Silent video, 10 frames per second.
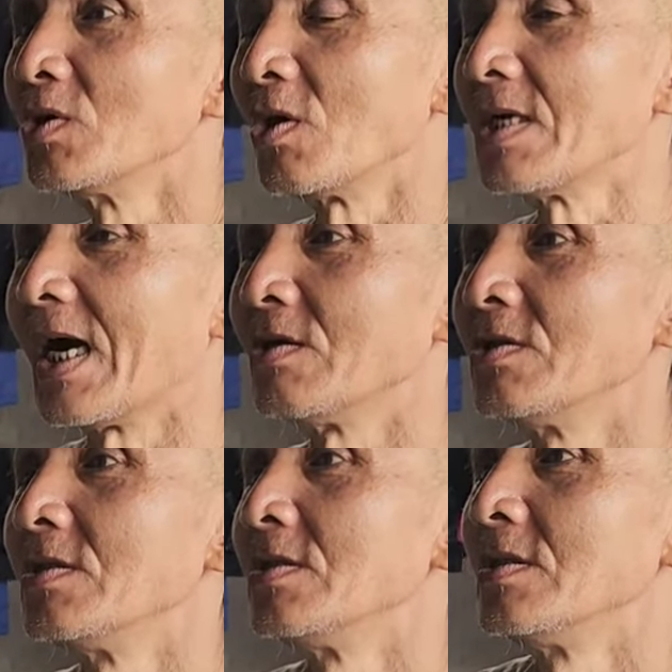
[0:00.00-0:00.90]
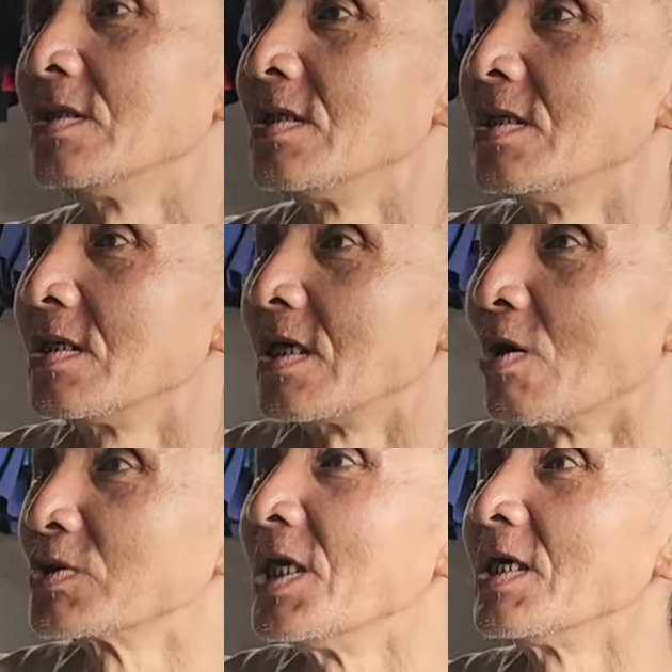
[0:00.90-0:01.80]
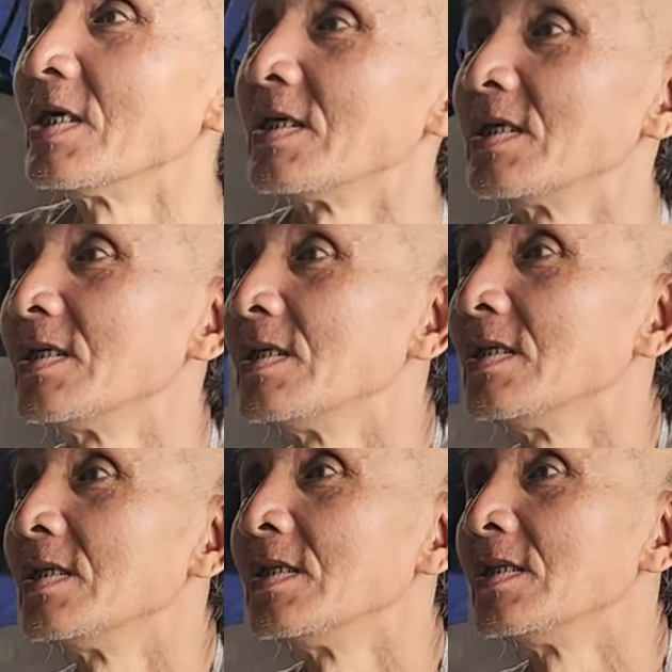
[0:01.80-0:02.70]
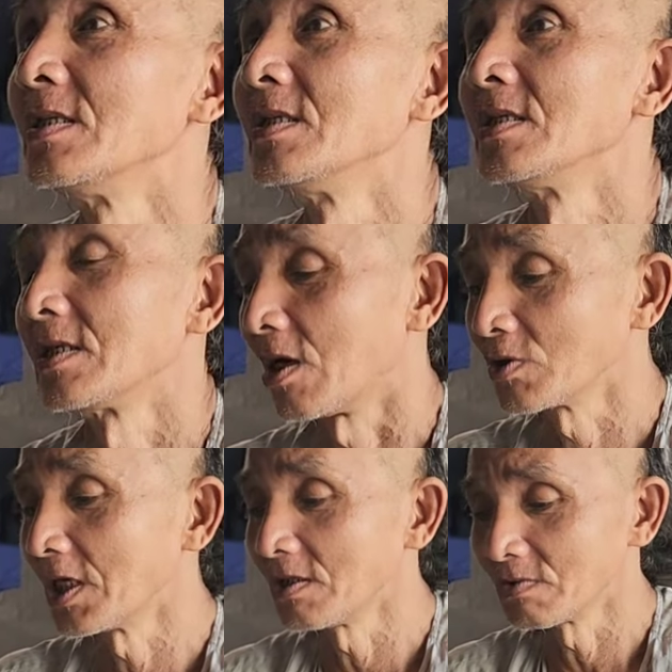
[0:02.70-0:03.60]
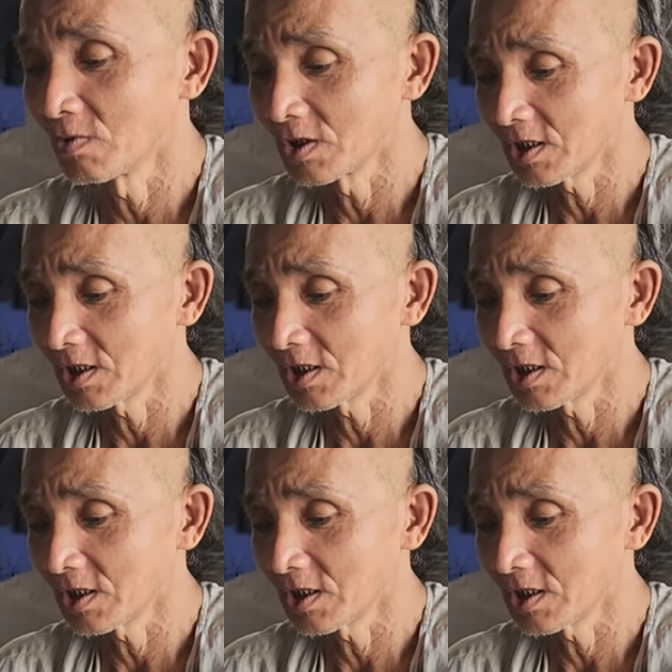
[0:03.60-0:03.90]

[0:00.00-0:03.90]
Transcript: mua chỗ nào dạ. đầu dạ. tiên á dạ đầu tiên mình mua